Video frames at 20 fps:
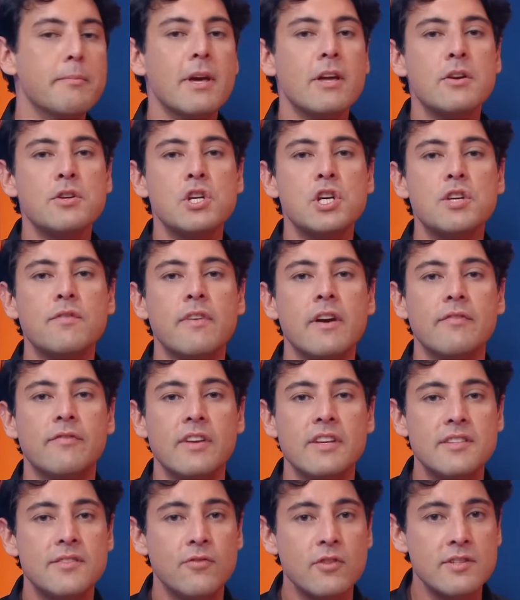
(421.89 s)
Primeiro a gente vai
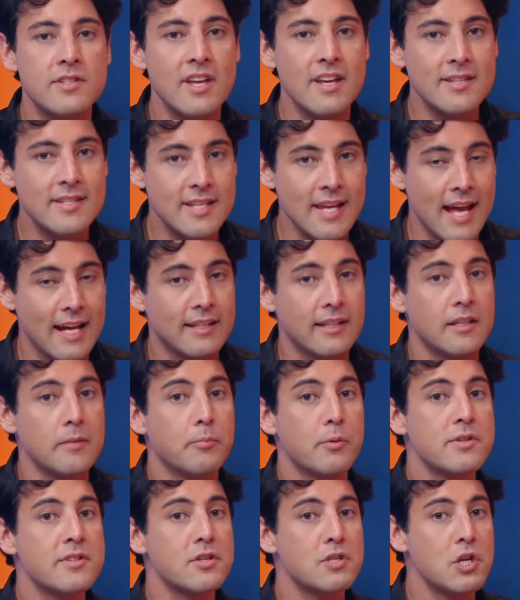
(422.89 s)
ver se você acerta,
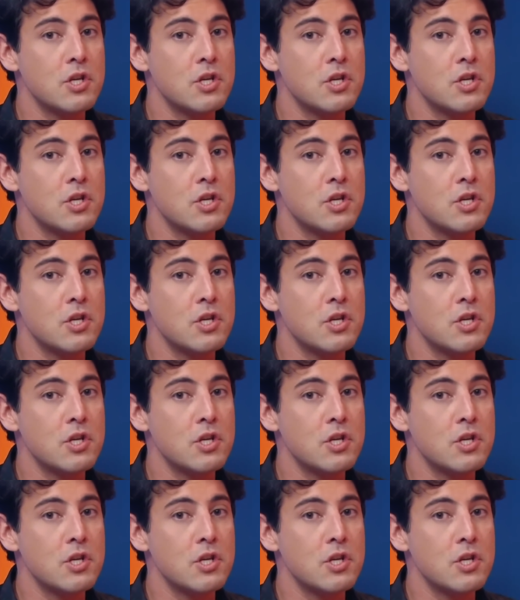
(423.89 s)
depois